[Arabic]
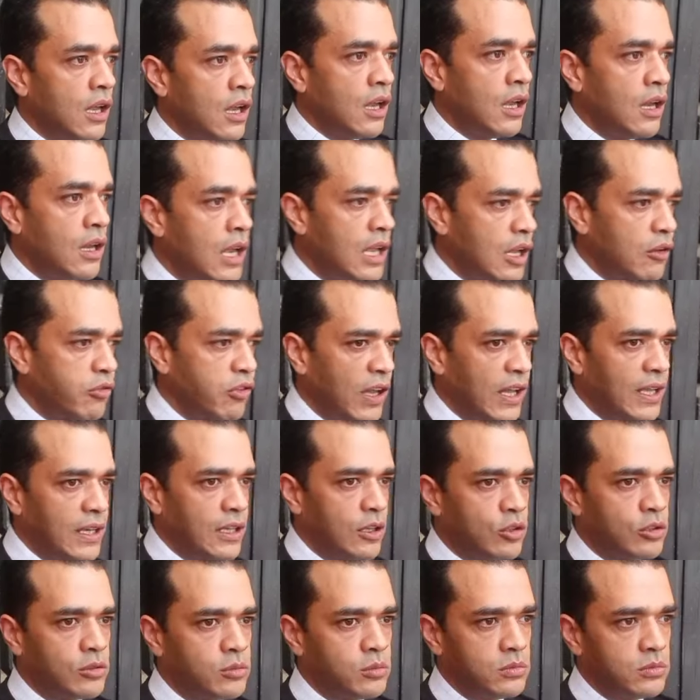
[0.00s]
لا يخفى
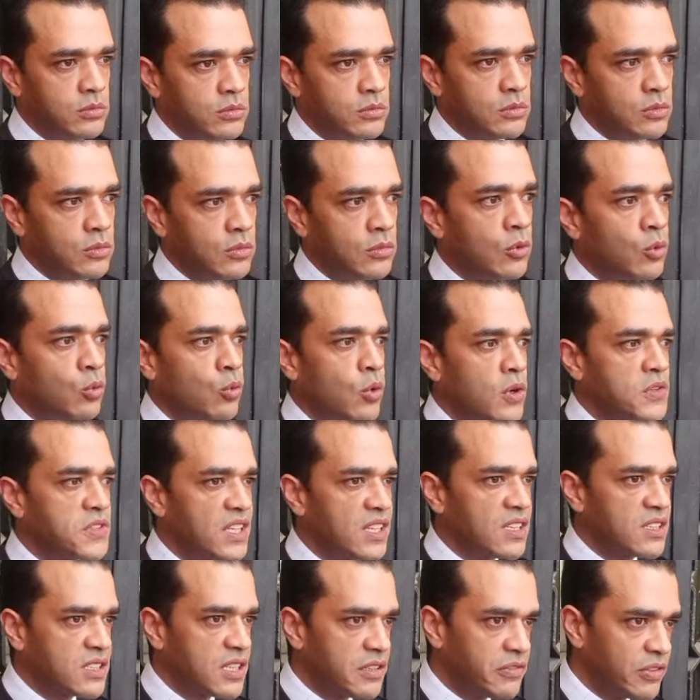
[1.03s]
عليكم
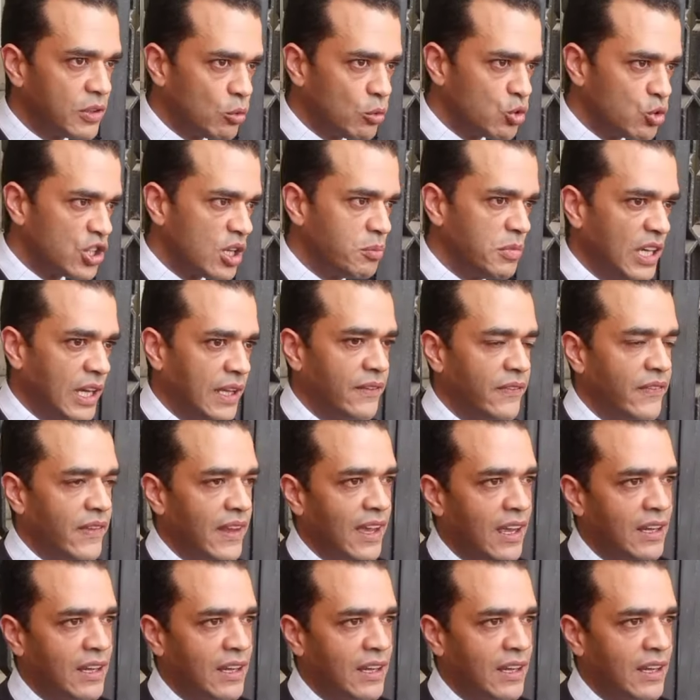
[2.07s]
وسنتفق جميعا